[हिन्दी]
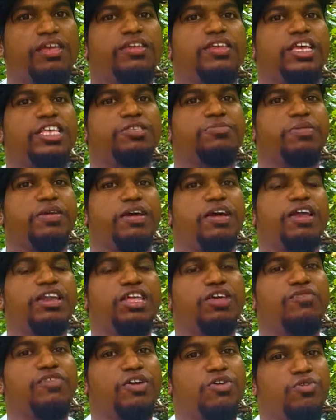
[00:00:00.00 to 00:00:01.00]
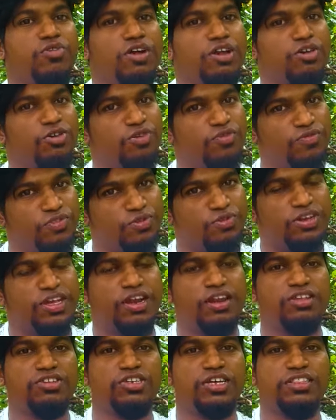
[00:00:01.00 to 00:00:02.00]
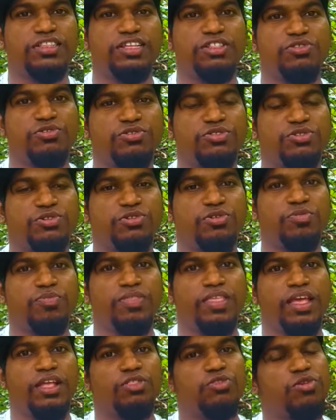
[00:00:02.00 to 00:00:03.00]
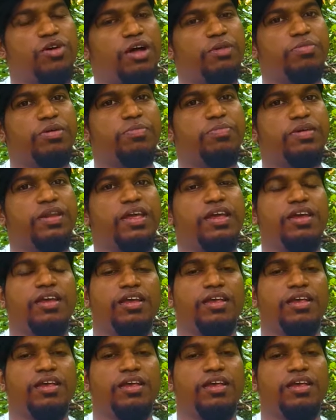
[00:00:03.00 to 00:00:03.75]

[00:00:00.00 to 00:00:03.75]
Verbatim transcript: या इस प्रकार के फलों का लुफ्त उठाना चाहते हैं दोस्तों तो आप अपने